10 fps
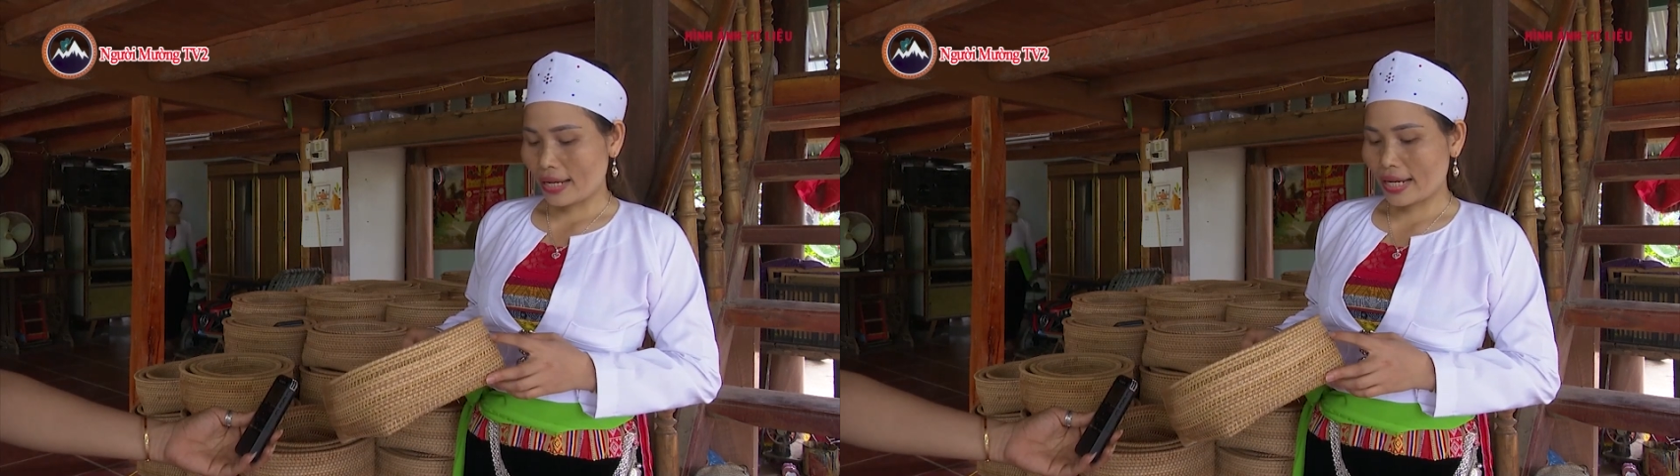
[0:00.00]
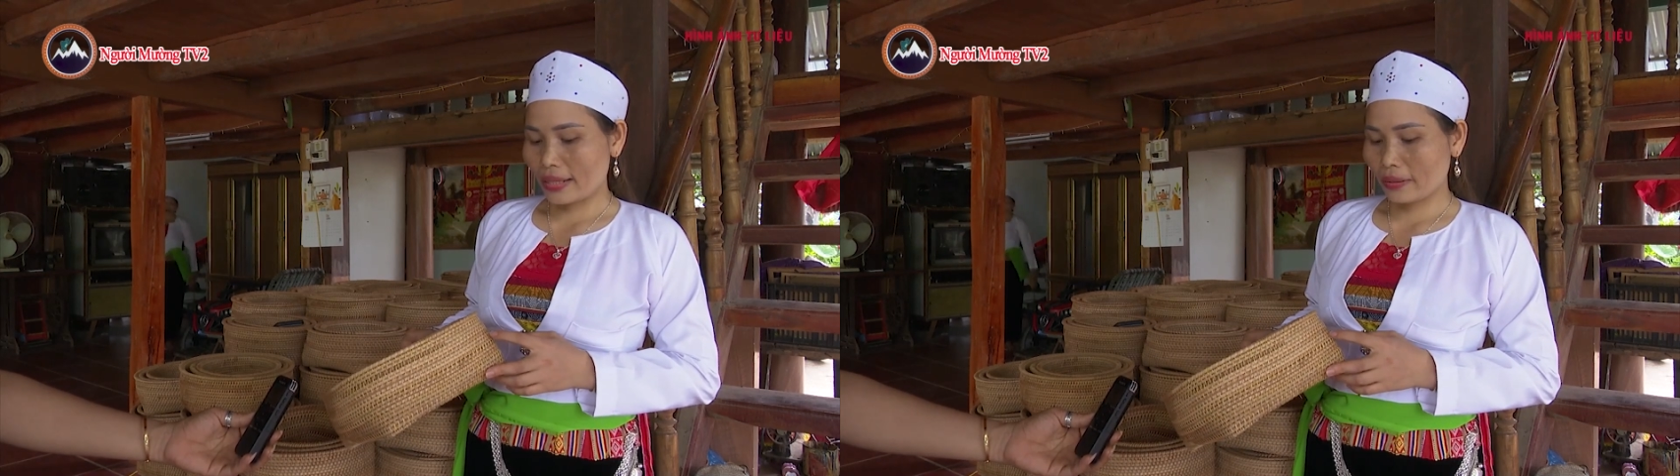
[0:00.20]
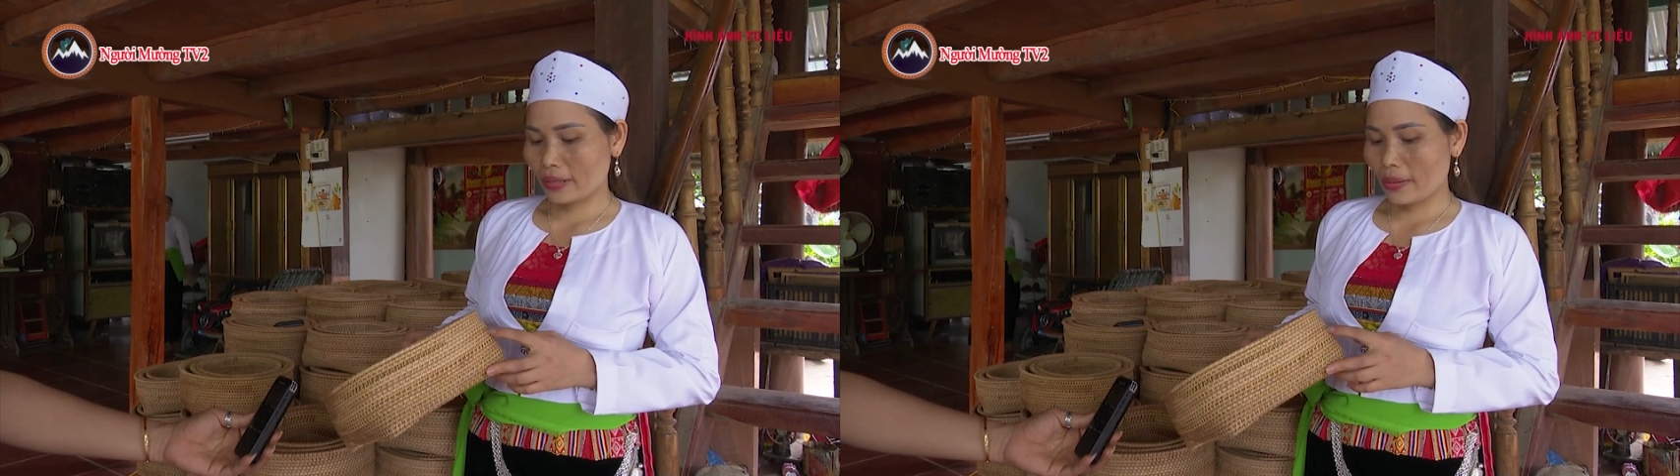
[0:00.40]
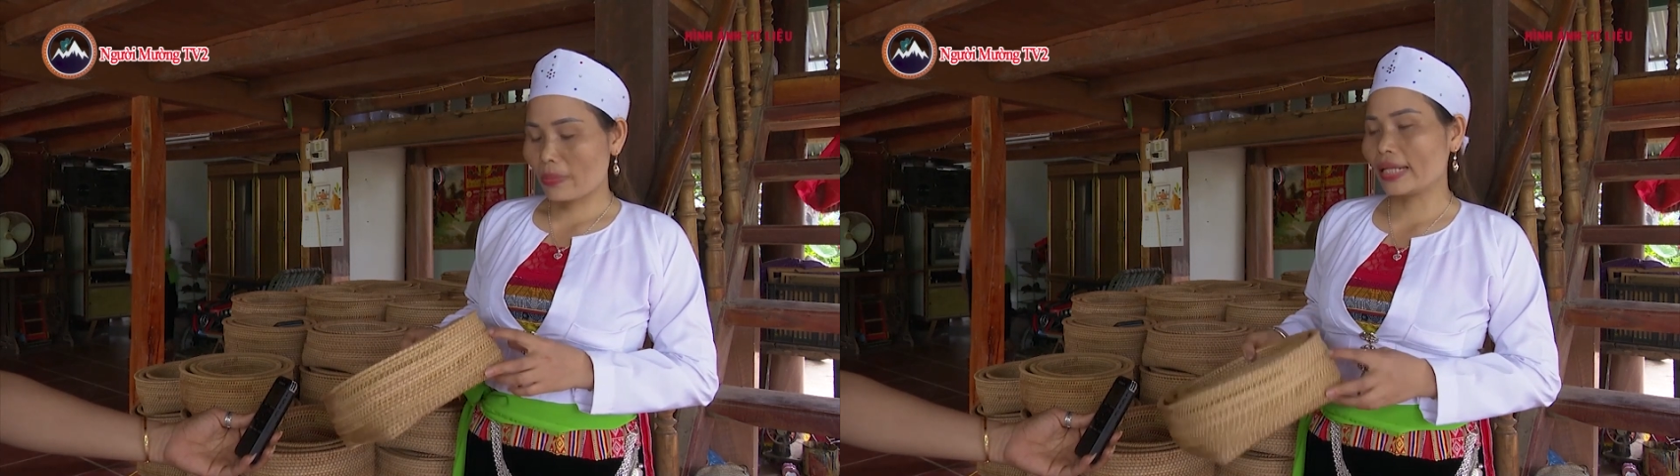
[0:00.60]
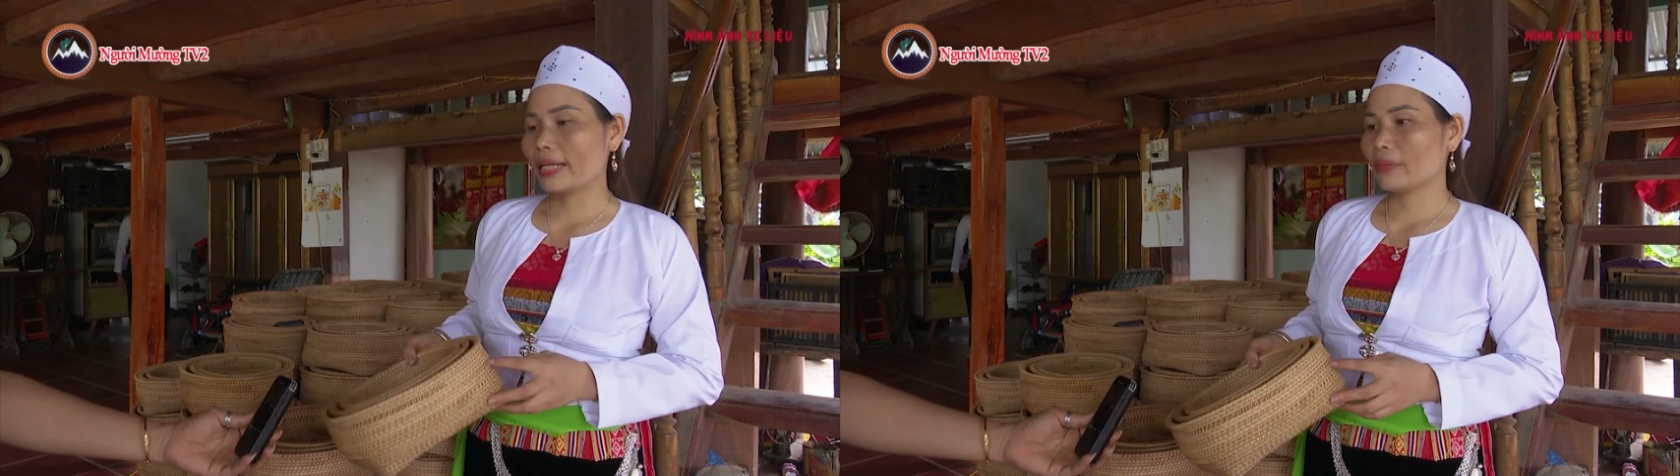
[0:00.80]
hai hai
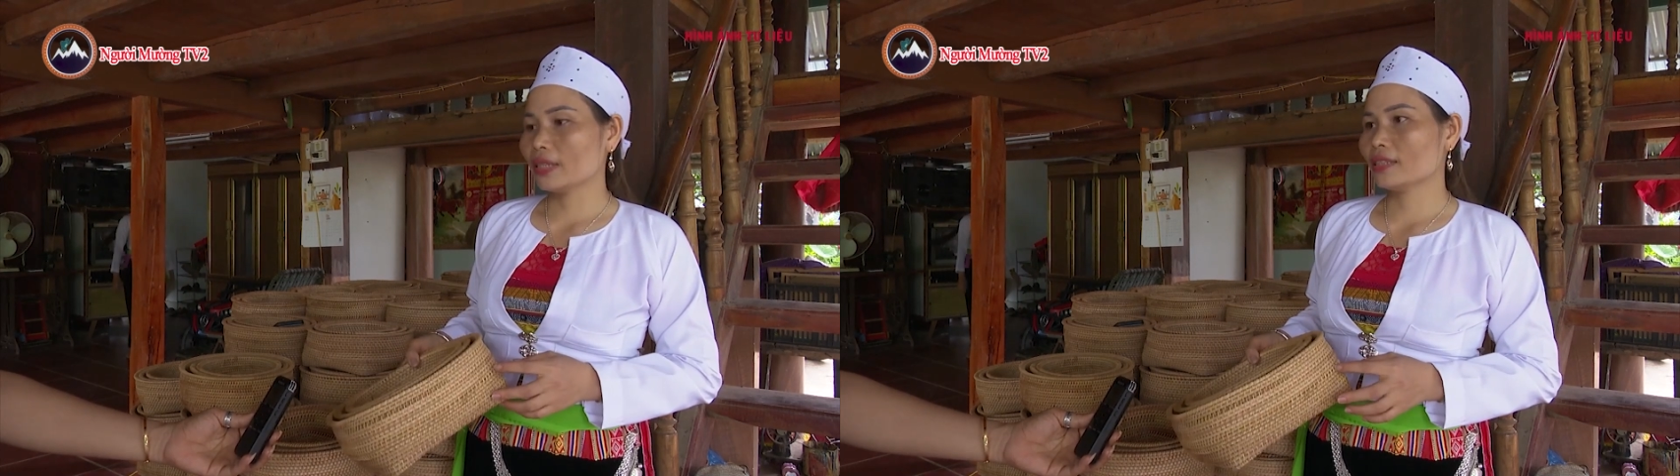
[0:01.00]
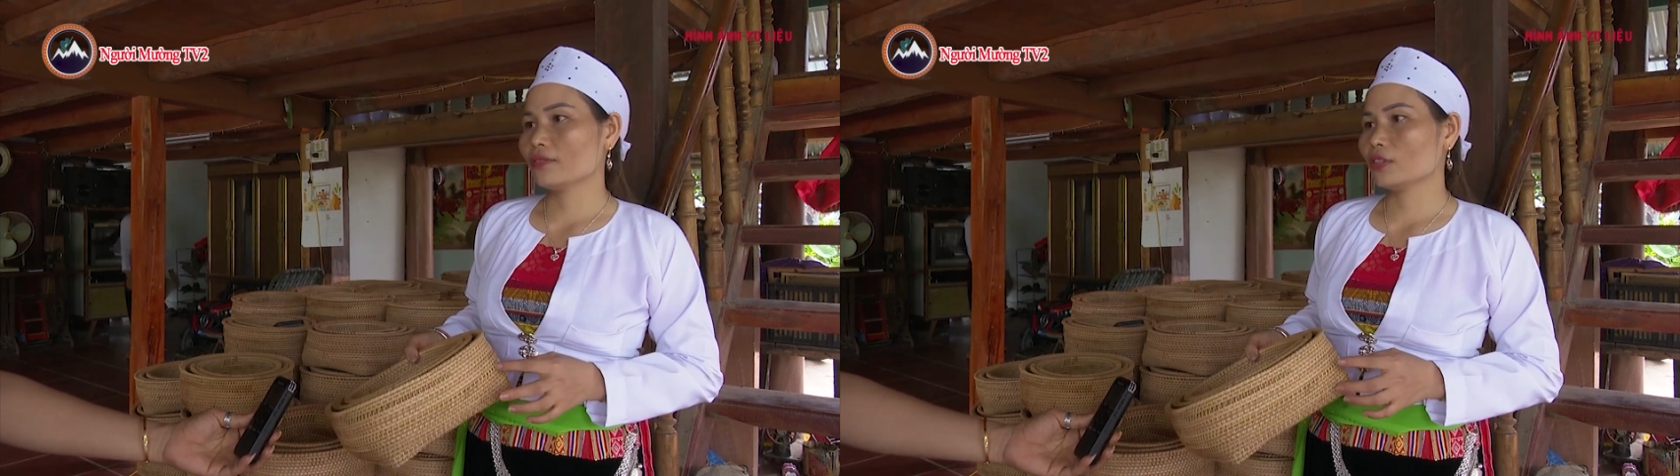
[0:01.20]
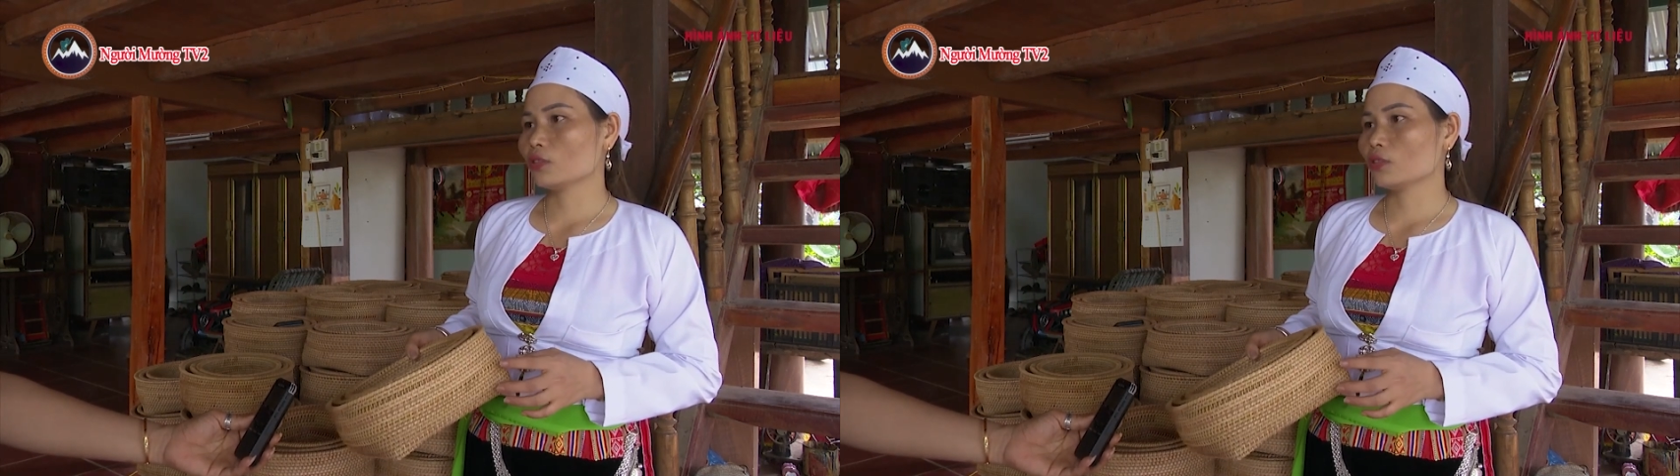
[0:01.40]
ba năm ấy thì